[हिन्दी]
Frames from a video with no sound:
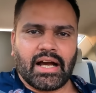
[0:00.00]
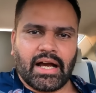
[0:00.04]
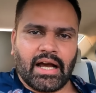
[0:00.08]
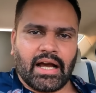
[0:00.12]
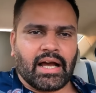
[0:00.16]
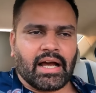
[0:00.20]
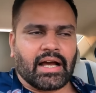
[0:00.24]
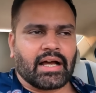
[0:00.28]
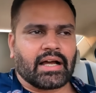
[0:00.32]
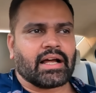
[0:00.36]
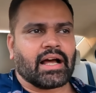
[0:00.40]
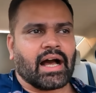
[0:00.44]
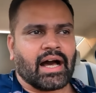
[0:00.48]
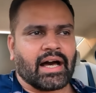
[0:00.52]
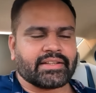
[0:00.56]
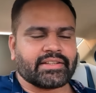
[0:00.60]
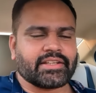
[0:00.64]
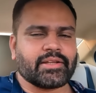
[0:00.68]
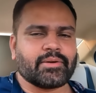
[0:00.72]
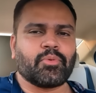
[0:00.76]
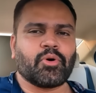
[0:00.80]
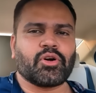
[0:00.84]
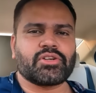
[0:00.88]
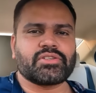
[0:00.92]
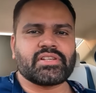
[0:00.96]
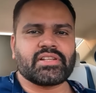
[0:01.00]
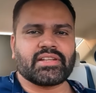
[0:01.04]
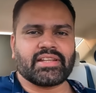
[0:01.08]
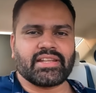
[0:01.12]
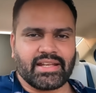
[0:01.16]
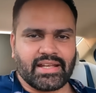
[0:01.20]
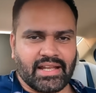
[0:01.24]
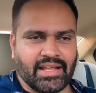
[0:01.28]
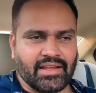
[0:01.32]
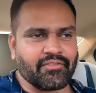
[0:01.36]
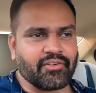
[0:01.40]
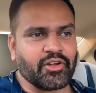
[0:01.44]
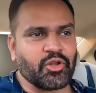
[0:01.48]
हाँ, आते हैं बहुत
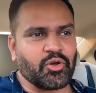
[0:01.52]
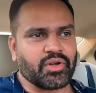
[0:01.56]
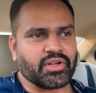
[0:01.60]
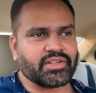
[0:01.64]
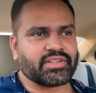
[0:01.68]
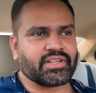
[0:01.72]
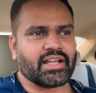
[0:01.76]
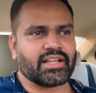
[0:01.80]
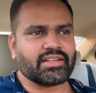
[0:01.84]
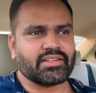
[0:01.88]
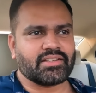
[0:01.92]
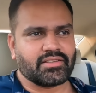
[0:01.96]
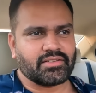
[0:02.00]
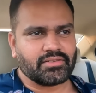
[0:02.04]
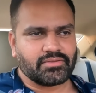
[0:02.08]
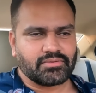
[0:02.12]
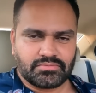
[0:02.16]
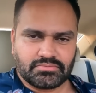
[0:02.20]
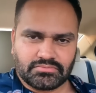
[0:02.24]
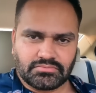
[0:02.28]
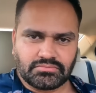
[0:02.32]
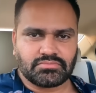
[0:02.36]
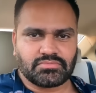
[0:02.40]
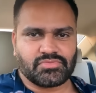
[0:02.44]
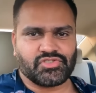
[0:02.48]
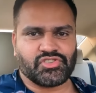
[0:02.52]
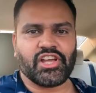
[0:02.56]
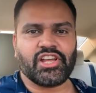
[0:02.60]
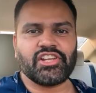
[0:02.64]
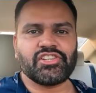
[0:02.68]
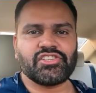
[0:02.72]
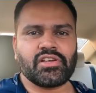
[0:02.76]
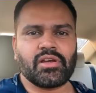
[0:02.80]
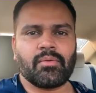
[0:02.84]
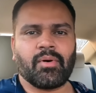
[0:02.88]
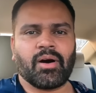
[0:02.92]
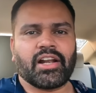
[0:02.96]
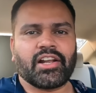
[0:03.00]
जल्दी नए वीडियो के साथ जय
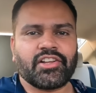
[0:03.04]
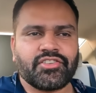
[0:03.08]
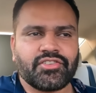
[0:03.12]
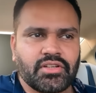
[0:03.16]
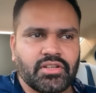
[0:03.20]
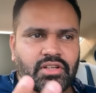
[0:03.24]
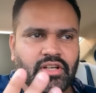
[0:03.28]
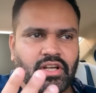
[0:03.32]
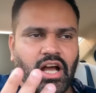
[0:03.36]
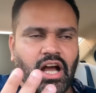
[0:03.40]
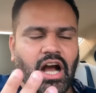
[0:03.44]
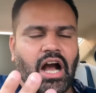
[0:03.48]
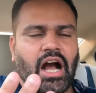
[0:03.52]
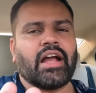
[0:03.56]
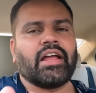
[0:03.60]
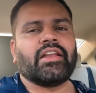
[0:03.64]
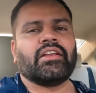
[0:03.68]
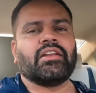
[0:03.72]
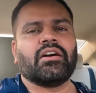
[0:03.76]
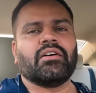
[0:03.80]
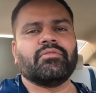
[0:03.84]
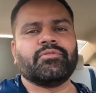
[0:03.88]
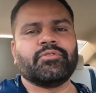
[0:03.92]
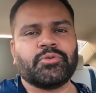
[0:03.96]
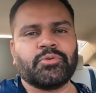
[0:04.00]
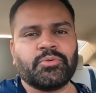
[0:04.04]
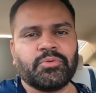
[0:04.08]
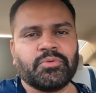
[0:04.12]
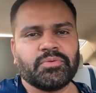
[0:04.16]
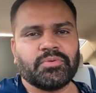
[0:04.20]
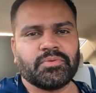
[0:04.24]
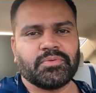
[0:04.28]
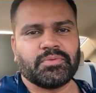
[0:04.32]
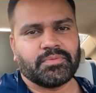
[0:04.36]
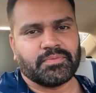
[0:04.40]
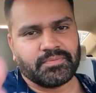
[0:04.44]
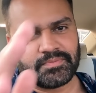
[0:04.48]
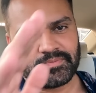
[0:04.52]
हिंद जय भारत आई लव
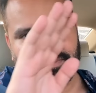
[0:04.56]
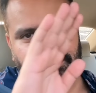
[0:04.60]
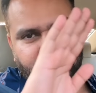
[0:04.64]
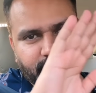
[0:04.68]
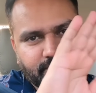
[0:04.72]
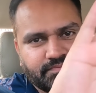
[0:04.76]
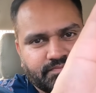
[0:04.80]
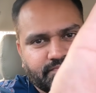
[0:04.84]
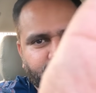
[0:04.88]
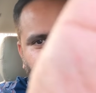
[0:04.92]
यू